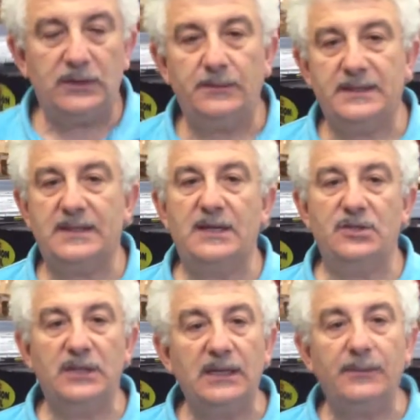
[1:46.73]
i
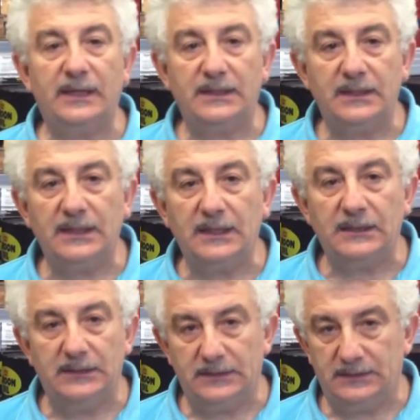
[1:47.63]
passaggi della macchina,
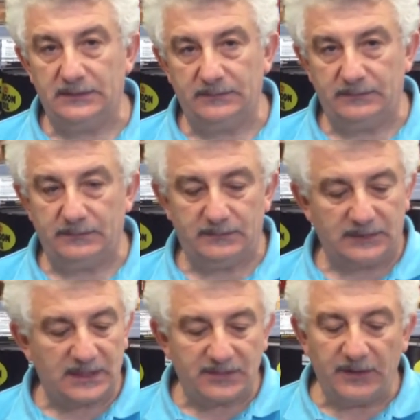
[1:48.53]
ehm,
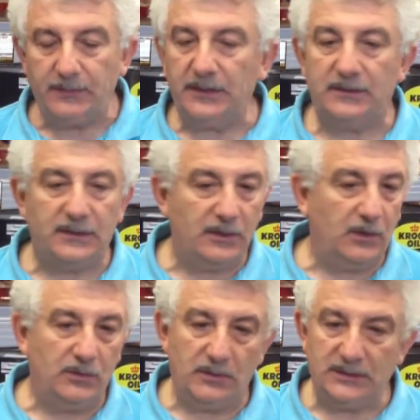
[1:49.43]
trasferimenti di
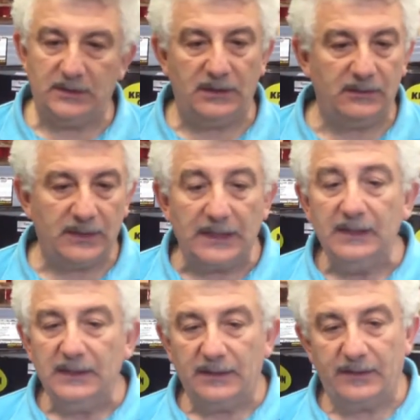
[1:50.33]
olio a didivie,
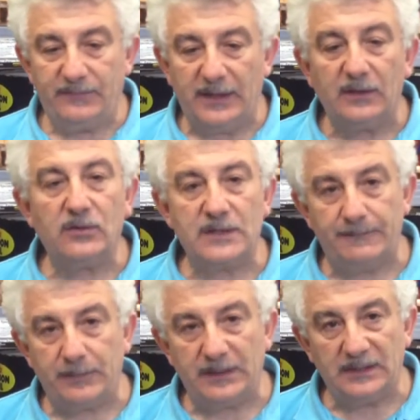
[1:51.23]
avvengono
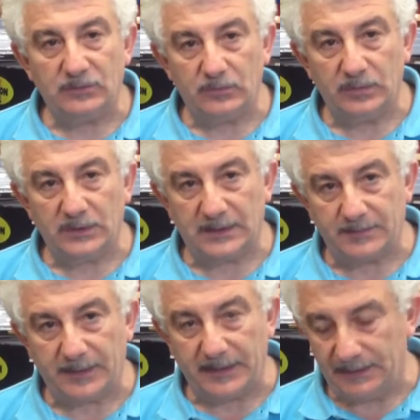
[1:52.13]
sempre dal tubo
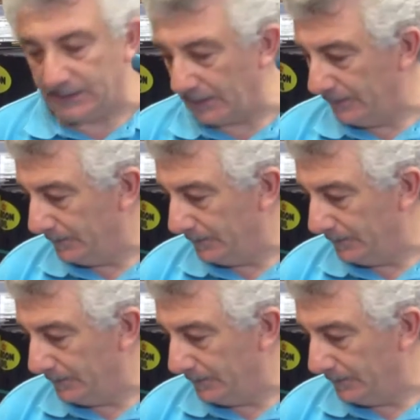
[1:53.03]
trasparente.